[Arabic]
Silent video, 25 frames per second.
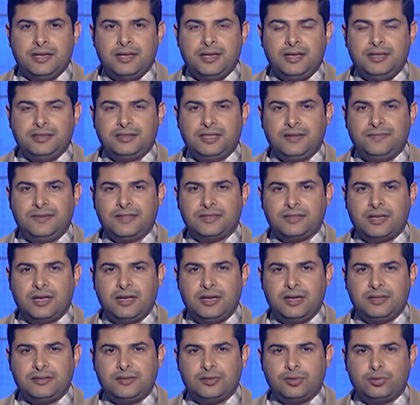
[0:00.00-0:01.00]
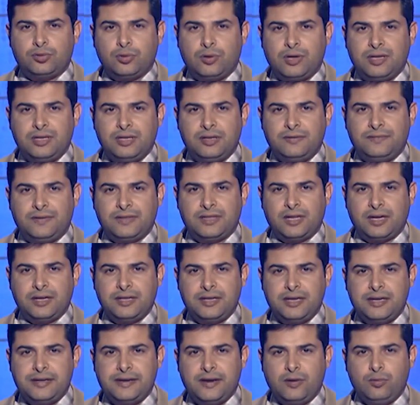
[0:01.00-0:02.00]
احتفت قناة السهيل
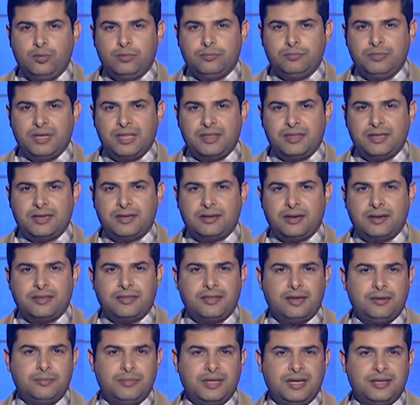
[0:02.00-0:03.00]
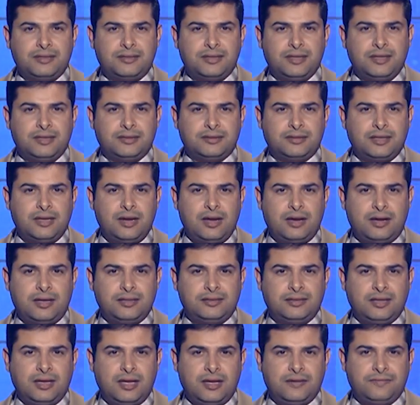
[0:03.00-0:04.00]
الفضائية اليوم بالذكرى الثامنة
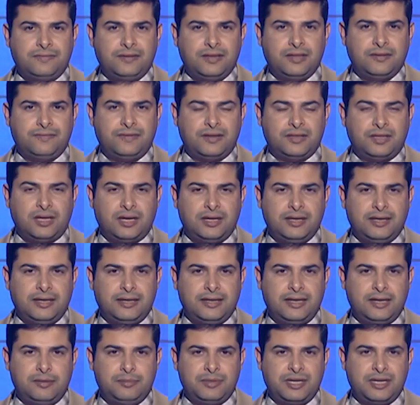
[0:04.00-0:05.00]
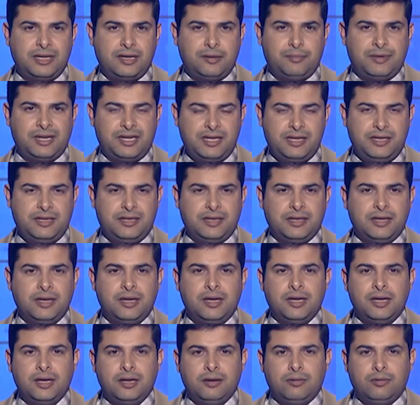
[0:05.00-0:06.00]
لانطلاقتها في فضاء الإعلام اليمني
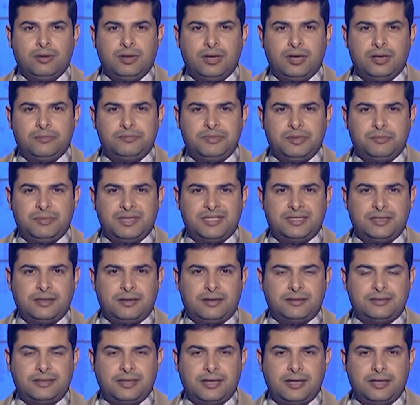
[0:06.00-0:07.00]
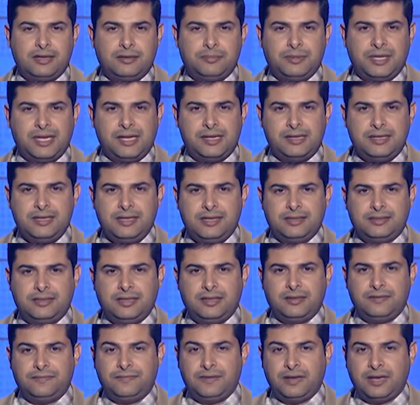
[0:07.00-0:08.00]
وبمسيرتها المهنية
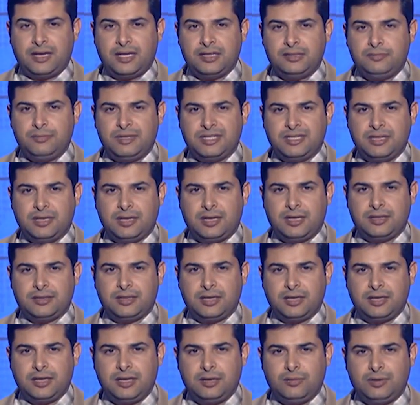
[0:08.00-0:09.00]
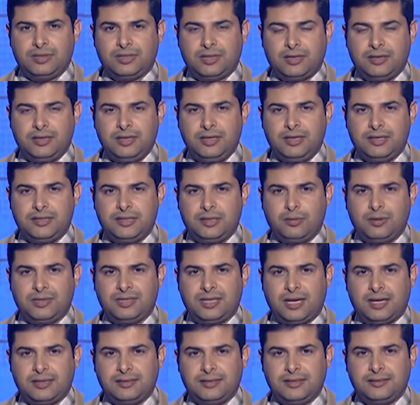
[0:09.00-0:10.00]
في خدمة القضايا الوطنية
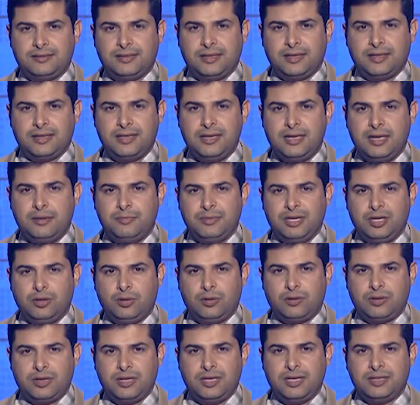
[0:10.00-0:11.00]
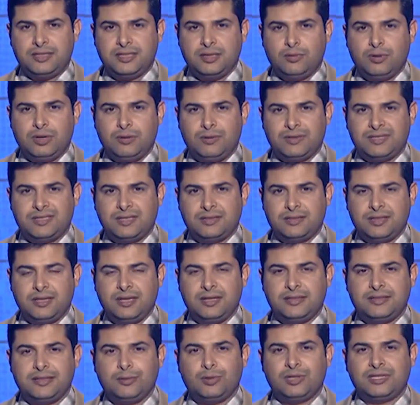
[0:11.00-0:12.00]
وتعزيز قيم الحرية
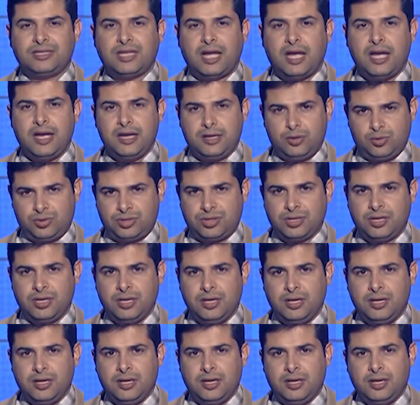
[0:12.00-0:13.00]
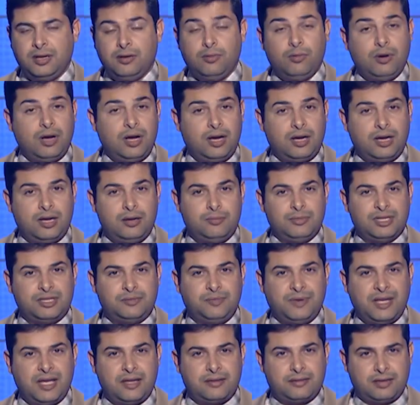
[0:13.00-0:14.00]
والوسطية والتعايش وأقامت
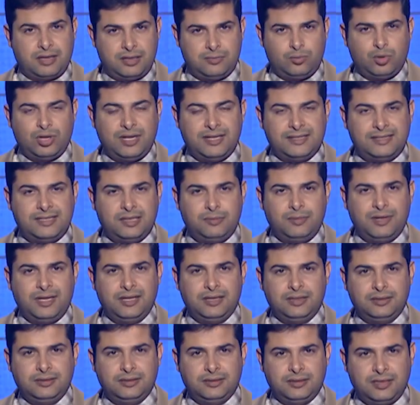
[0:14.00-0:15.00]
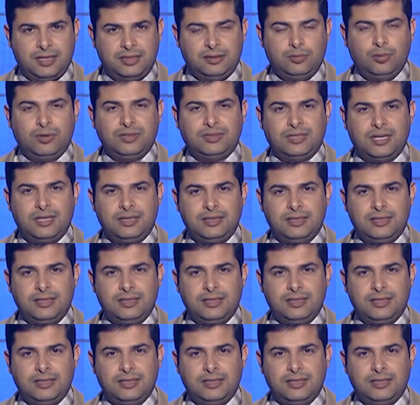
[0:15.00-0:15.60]
بهذه المناسبة ندوة